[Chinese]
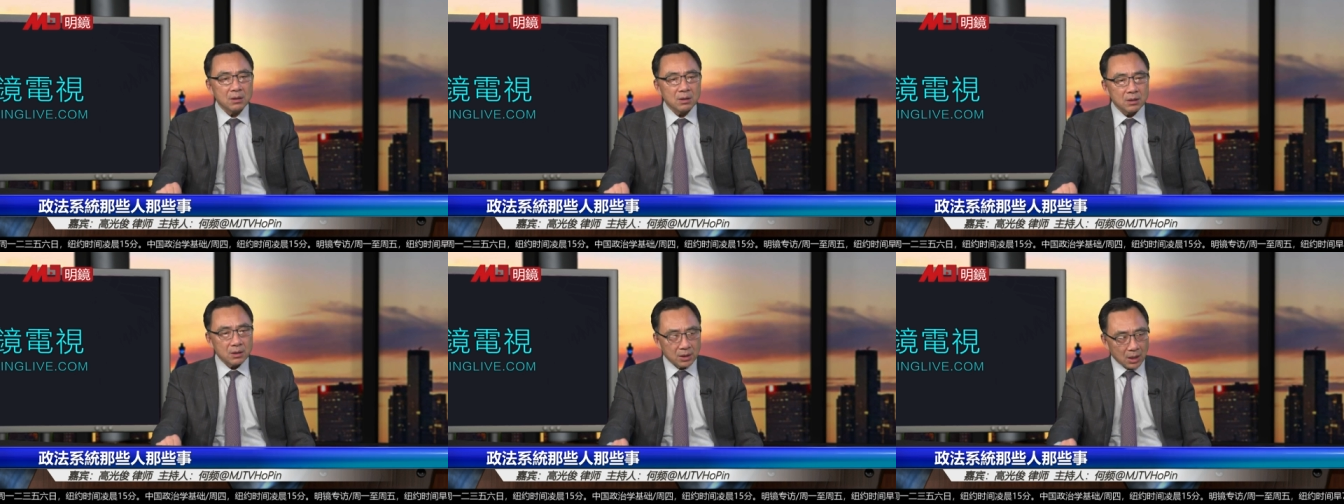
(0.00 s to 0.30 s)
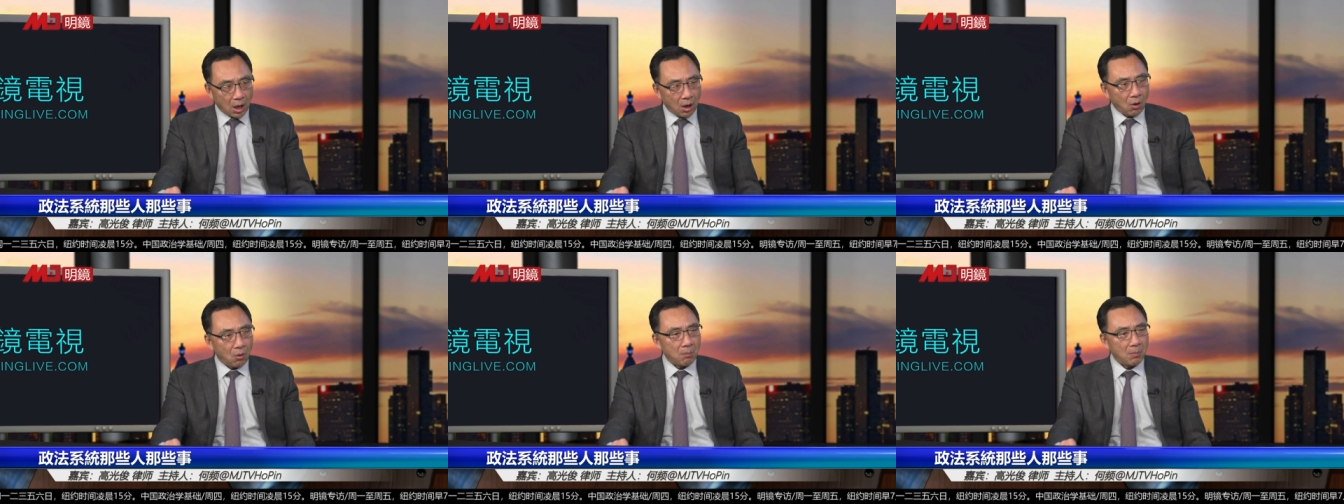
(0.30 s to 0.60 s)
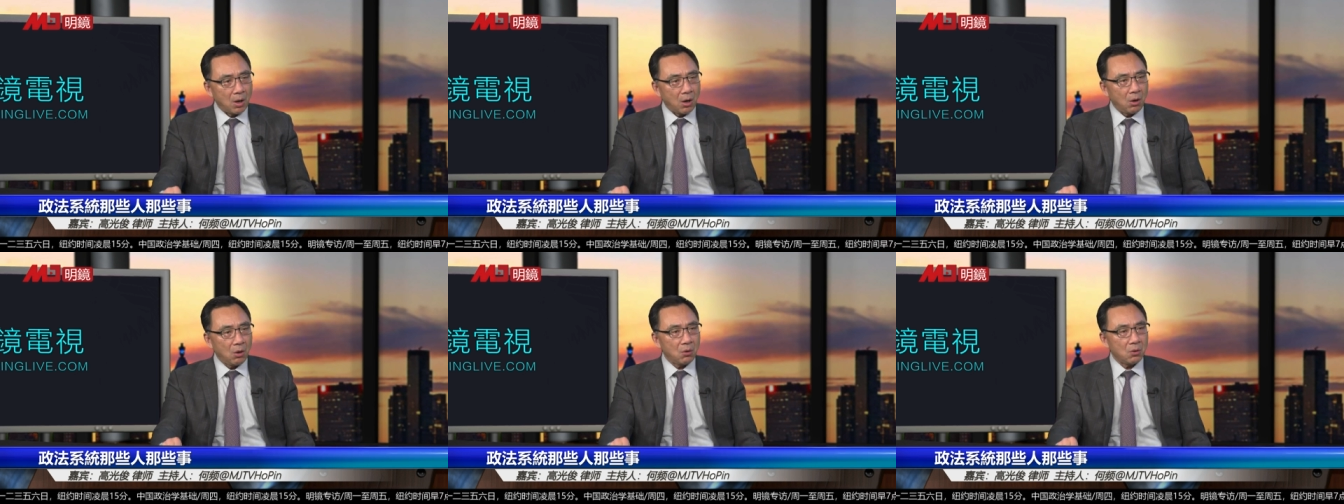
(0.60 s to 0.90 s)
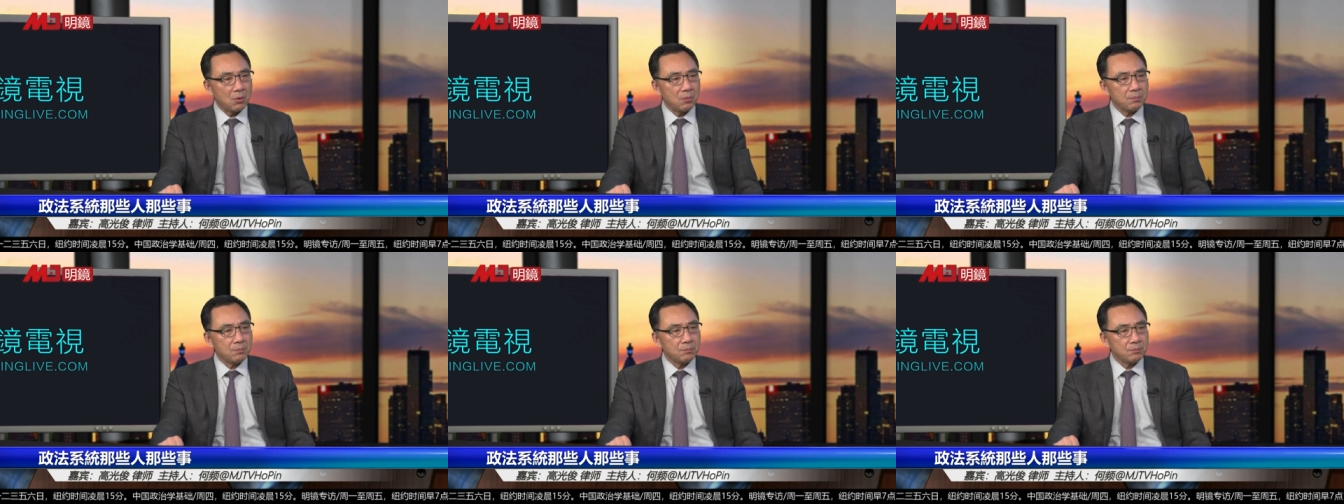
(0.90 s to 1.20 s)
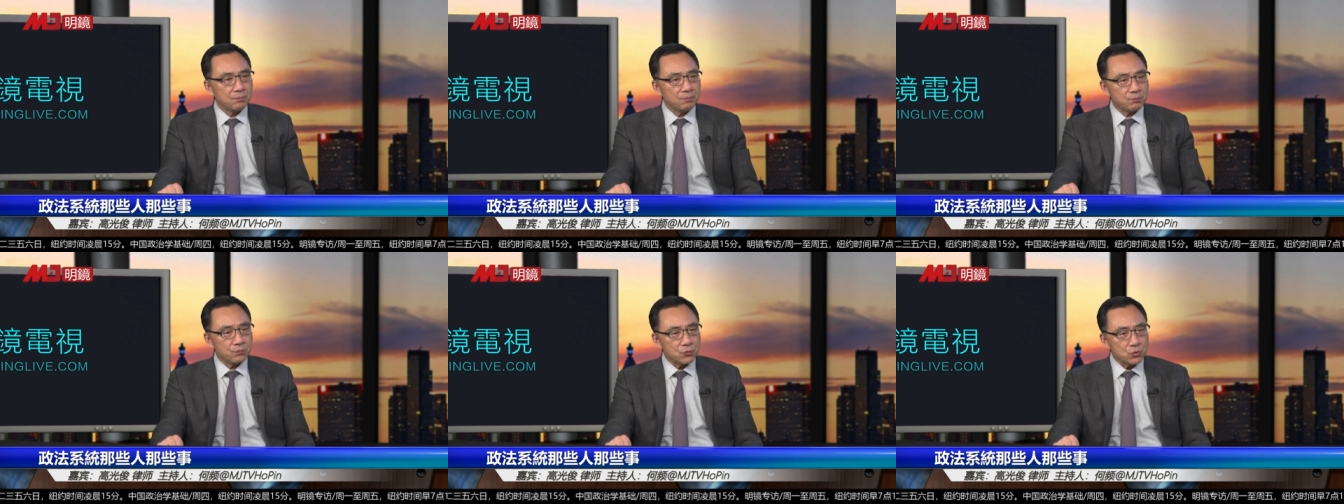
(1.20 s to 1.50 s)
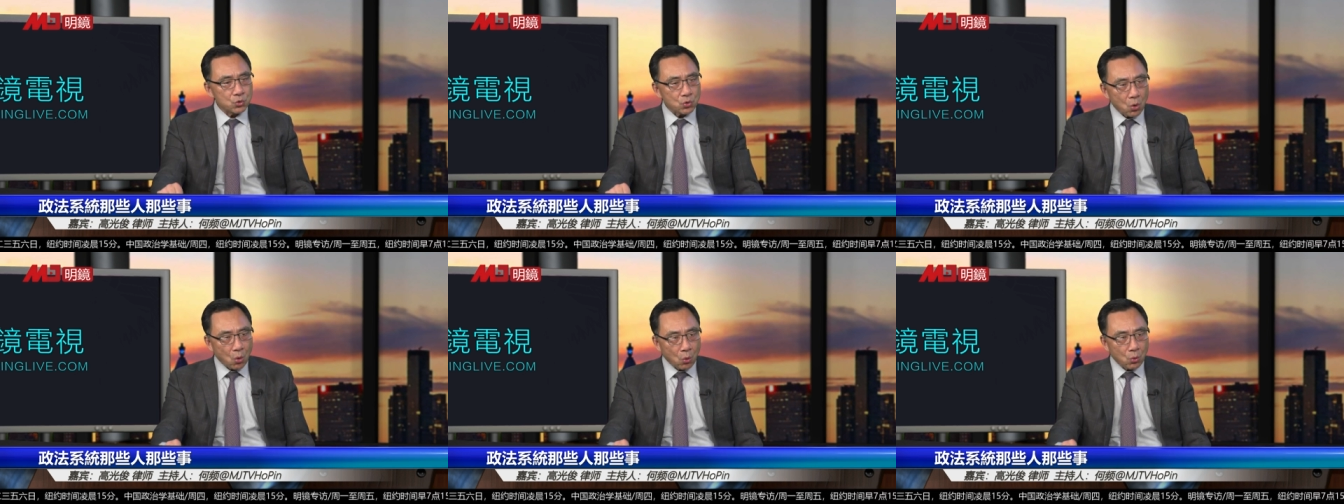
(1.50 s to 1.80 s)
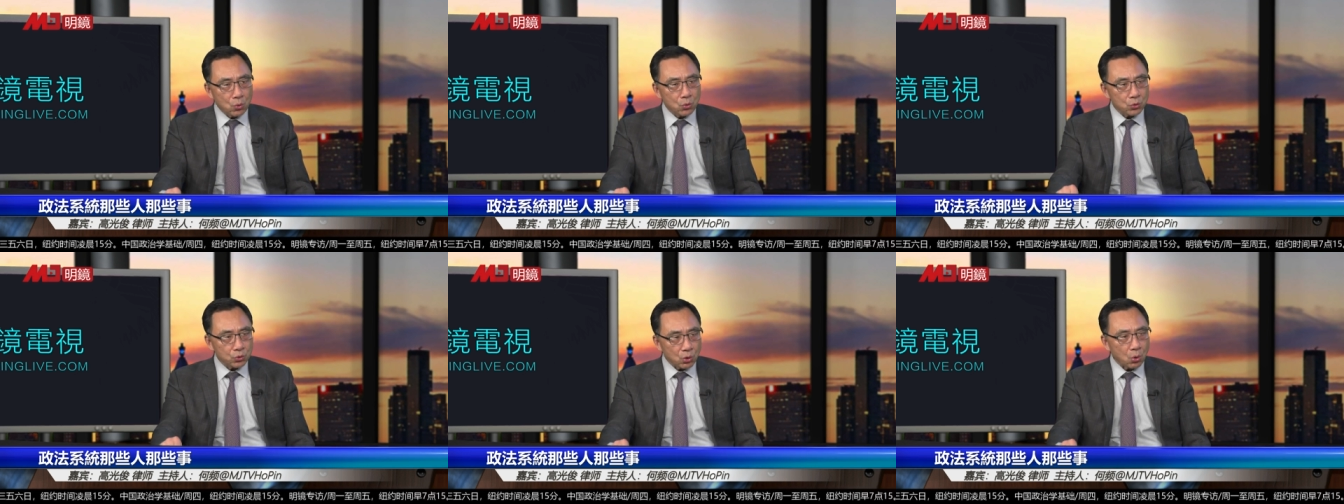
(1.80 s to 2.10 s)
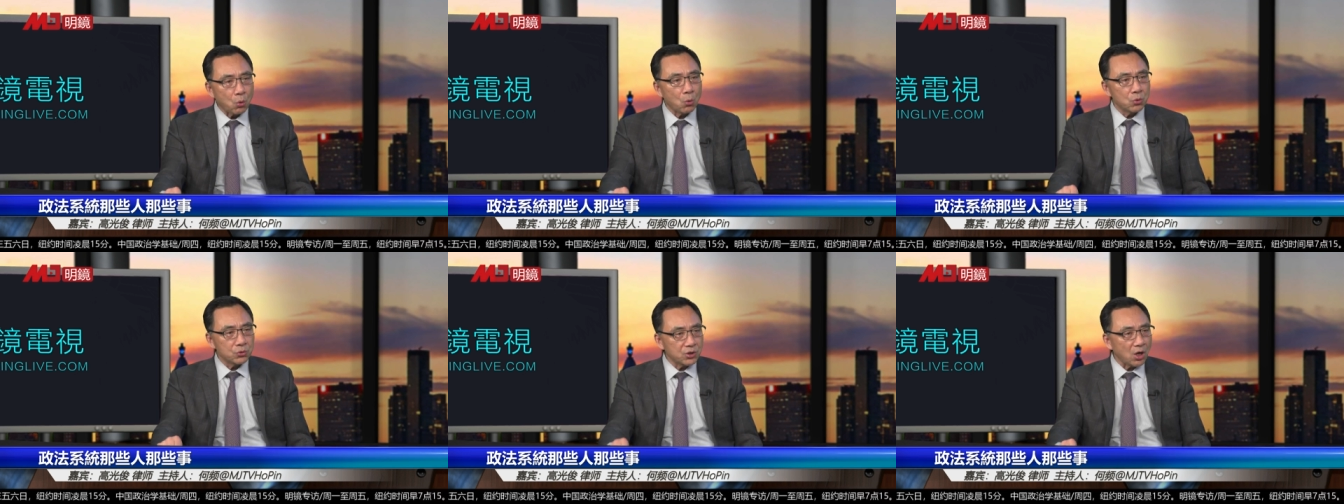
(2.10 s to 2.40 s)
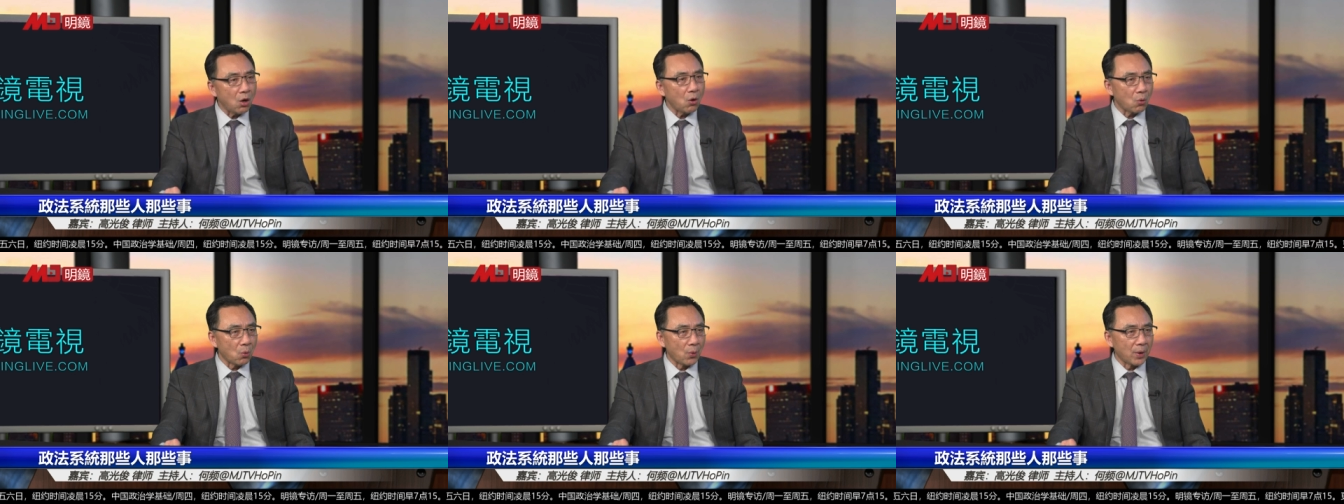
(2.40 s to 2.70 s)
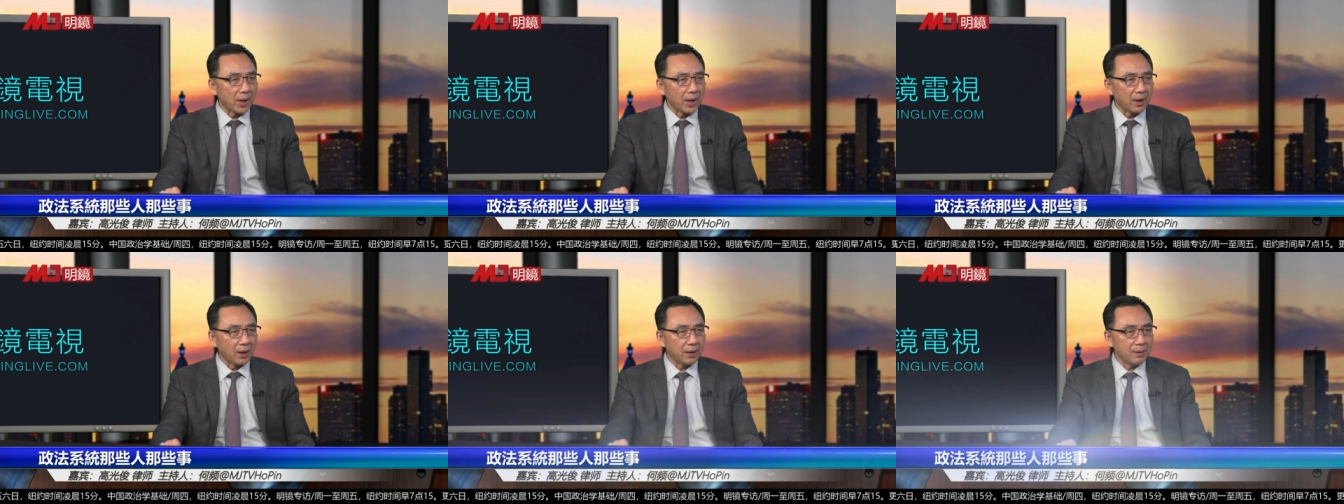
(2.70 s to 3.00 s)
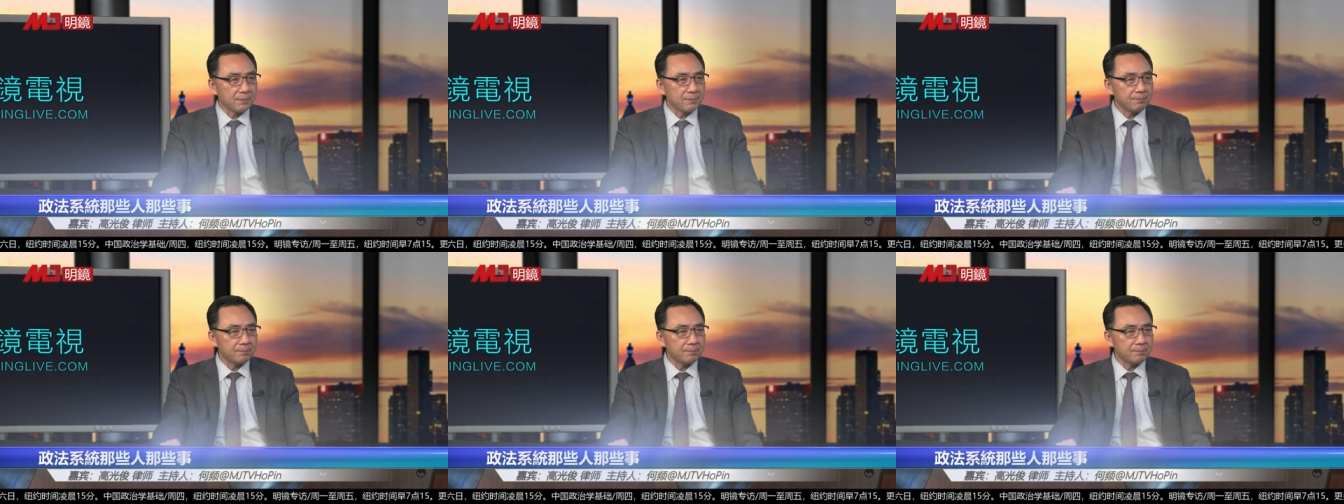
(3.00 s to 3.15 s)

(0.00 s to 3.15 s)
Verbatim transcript: 老毛从头到尾